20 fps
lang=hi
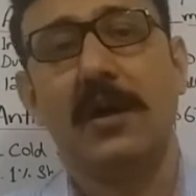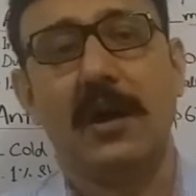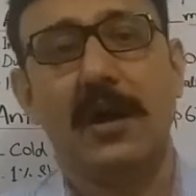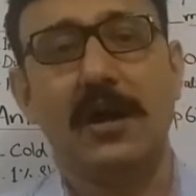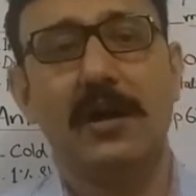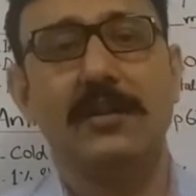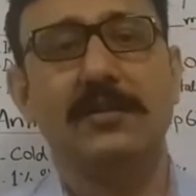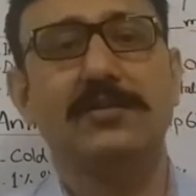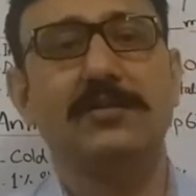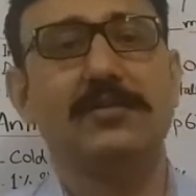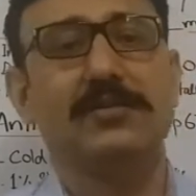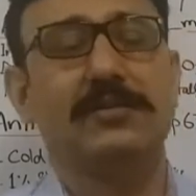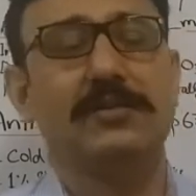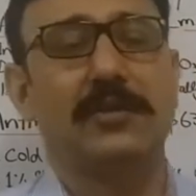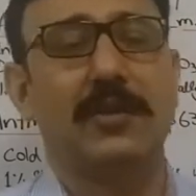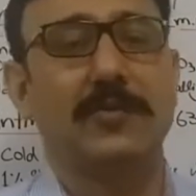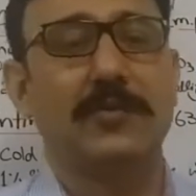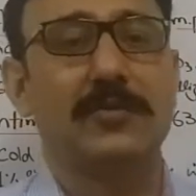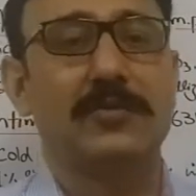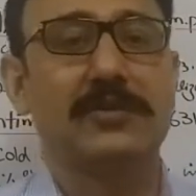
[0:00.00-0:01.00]
हर जो
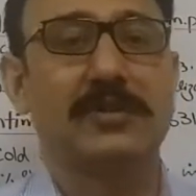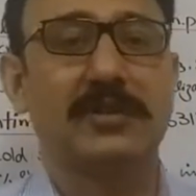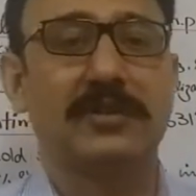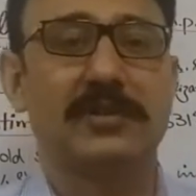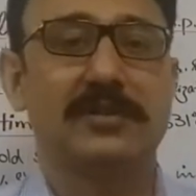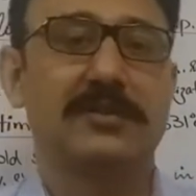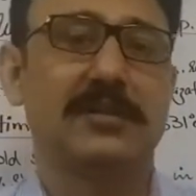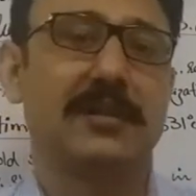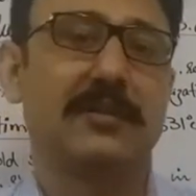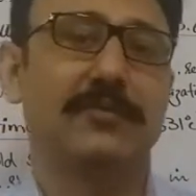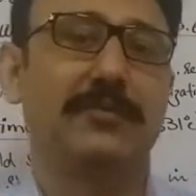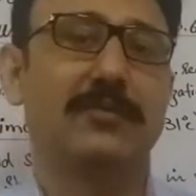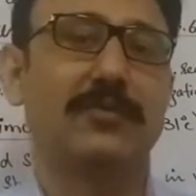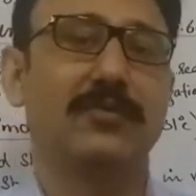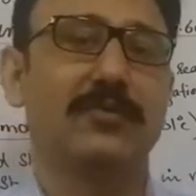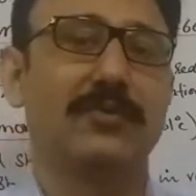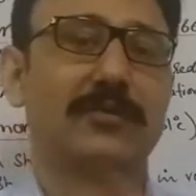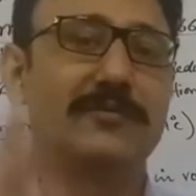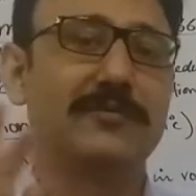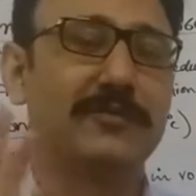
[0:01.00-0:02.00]
स्टेप है उसके अंदर सल्फर
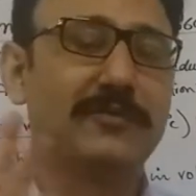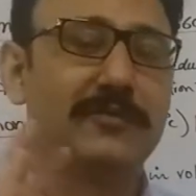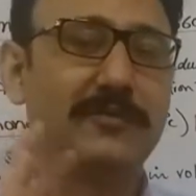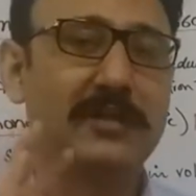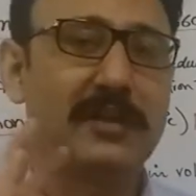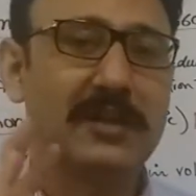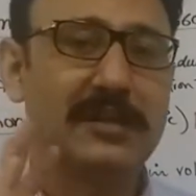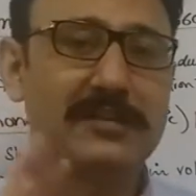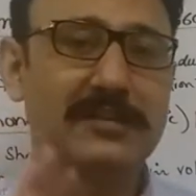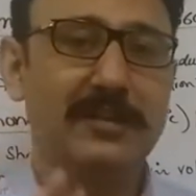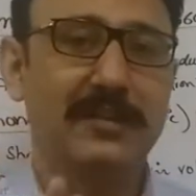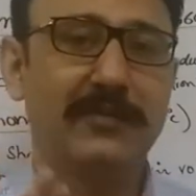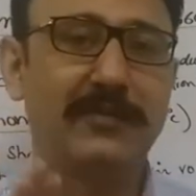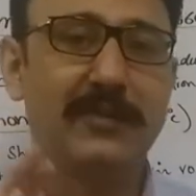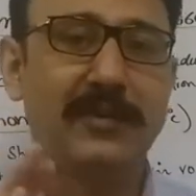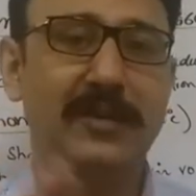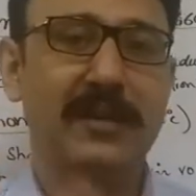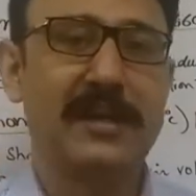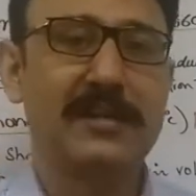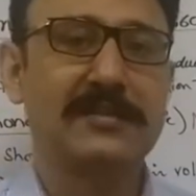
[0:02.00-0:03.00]
को रिमूव किया है
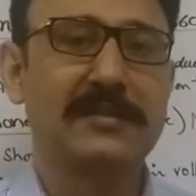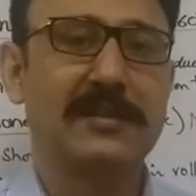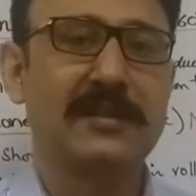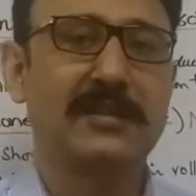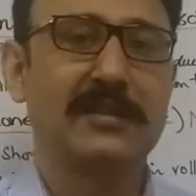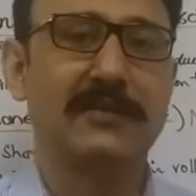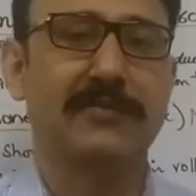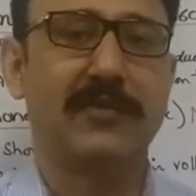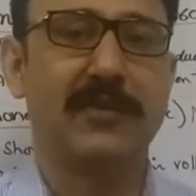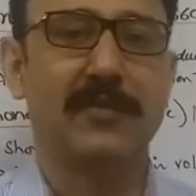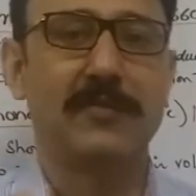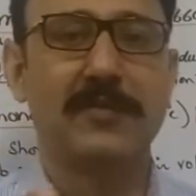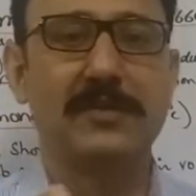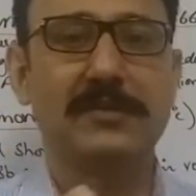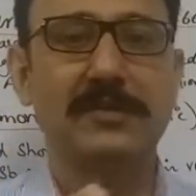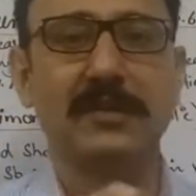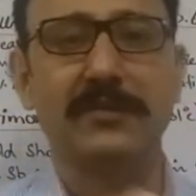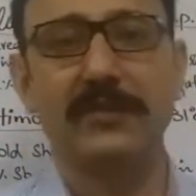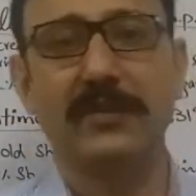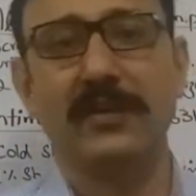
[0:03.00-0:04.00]
सल्फर डाइऑक्साइड की फॉर्म में
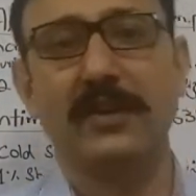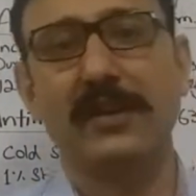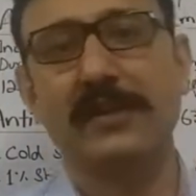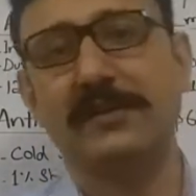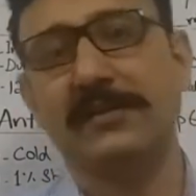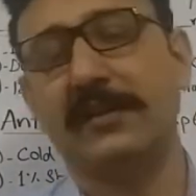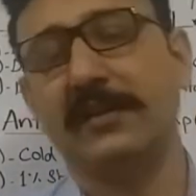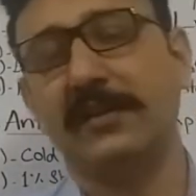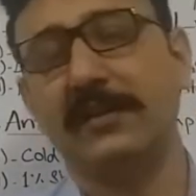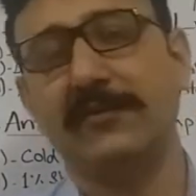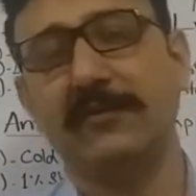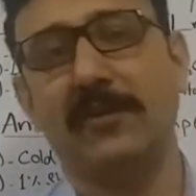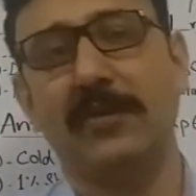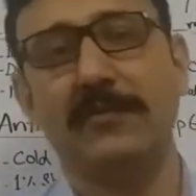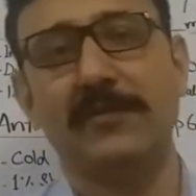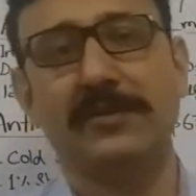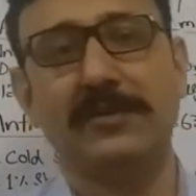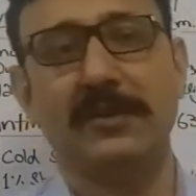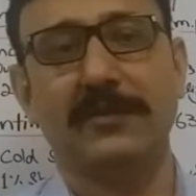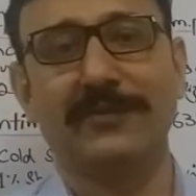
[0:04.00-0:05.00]
सल्फर डाइऑक्साइड की फॉर्म
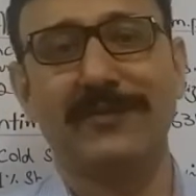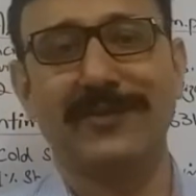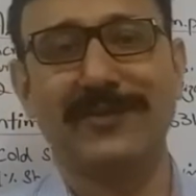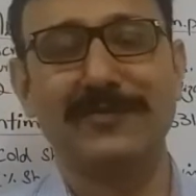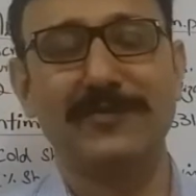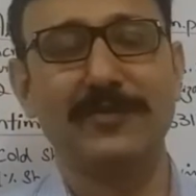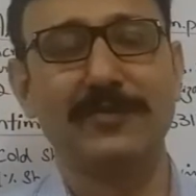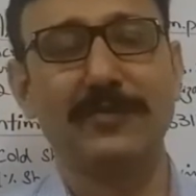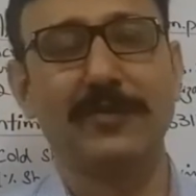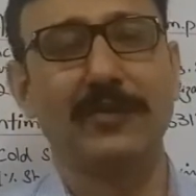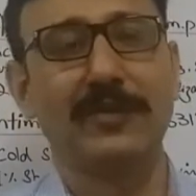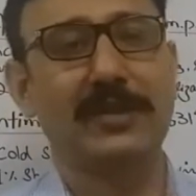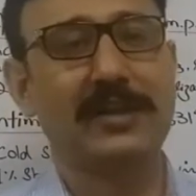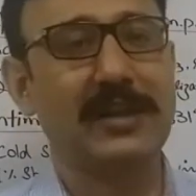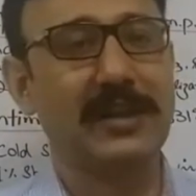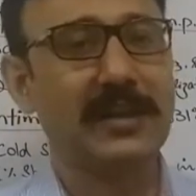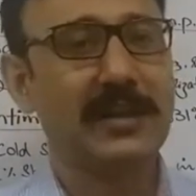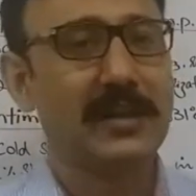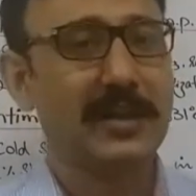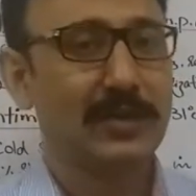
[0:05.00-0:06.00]
में सल्फर रिमूव हो रही
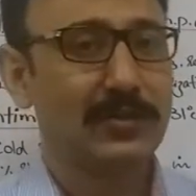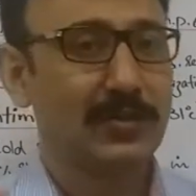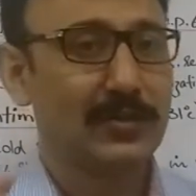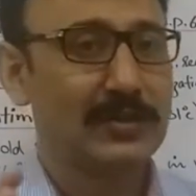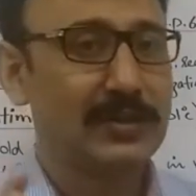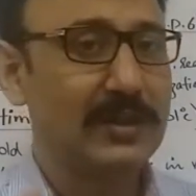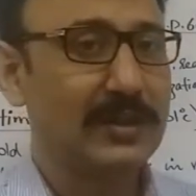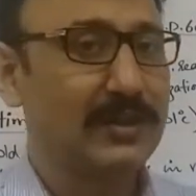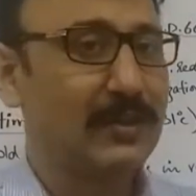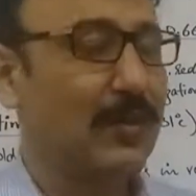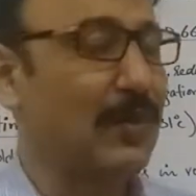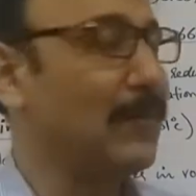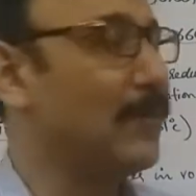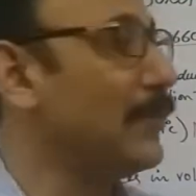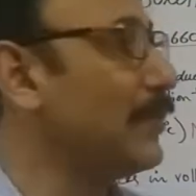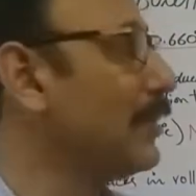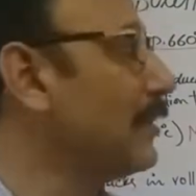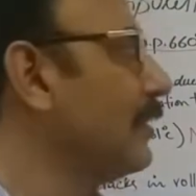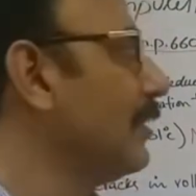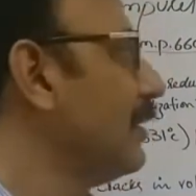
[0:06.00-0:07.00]
है तो ये
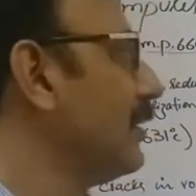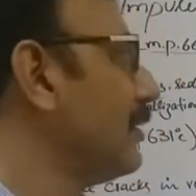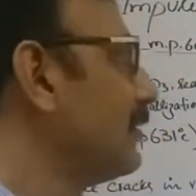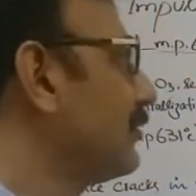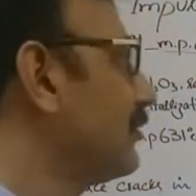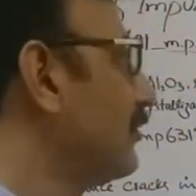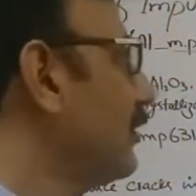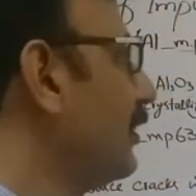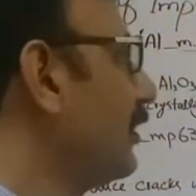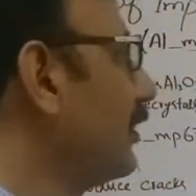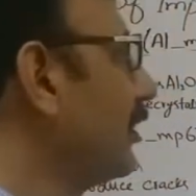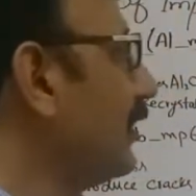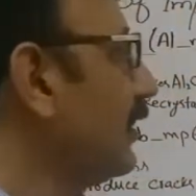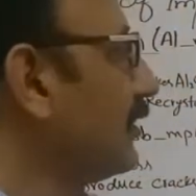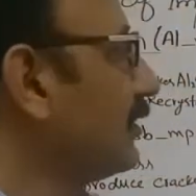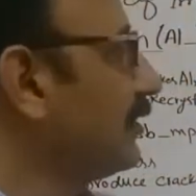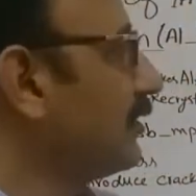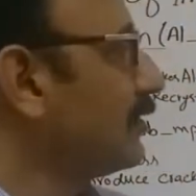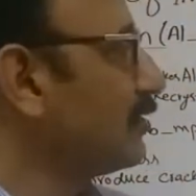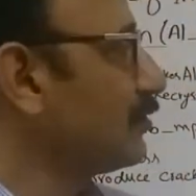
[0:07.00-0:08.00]
कॉपर के
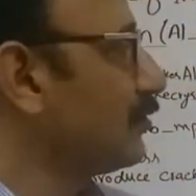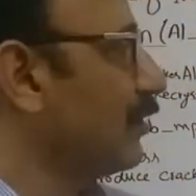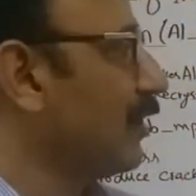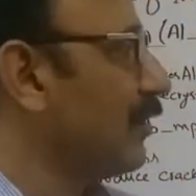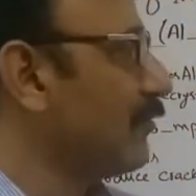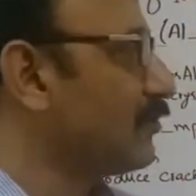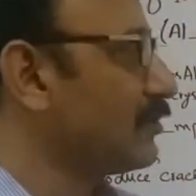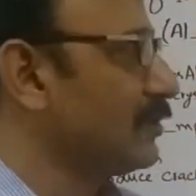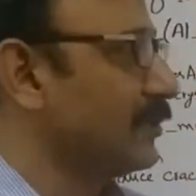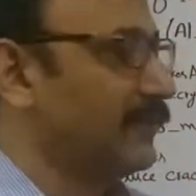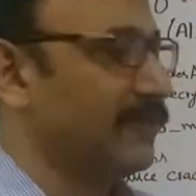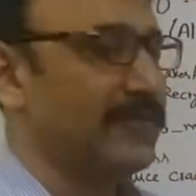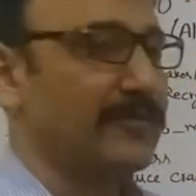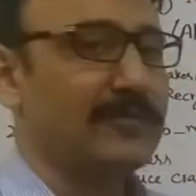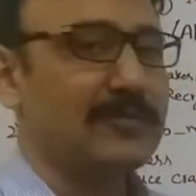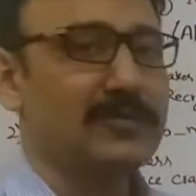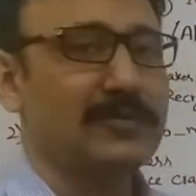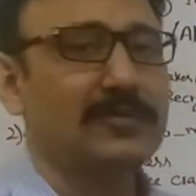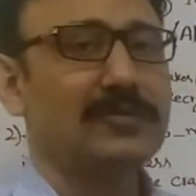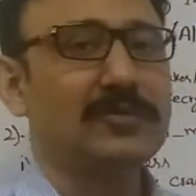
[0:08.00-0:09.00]
अंदर जो है वो सल्फर
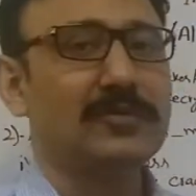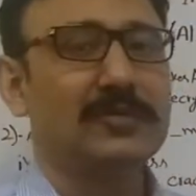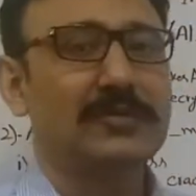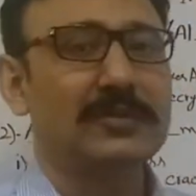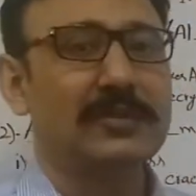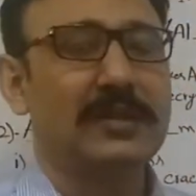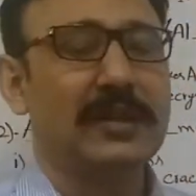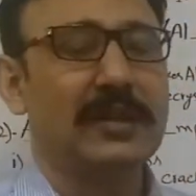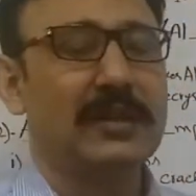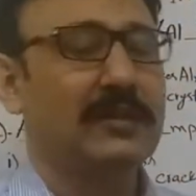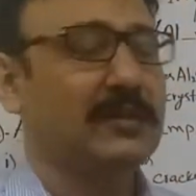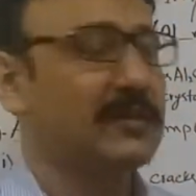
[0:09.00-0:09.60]
मौजूद होती है